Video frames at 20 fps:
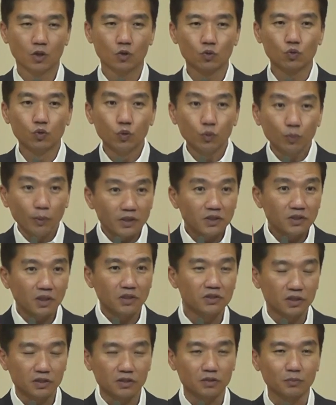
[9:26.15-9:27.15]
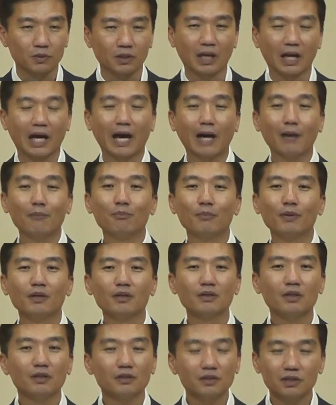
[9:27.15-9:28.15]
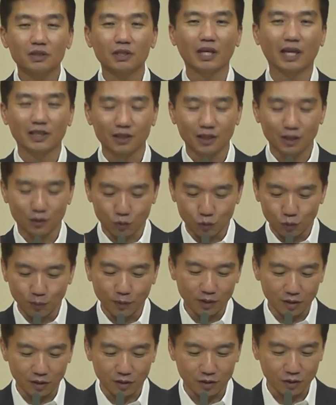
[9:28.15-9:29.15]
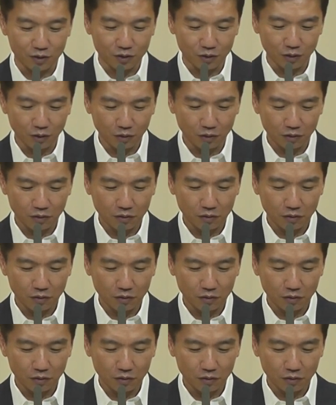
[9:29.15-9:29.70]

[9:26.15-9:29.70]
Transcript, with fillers: 두 번 던졌습니다. 한 번 던진 게 아니라 두 번 던졌죠.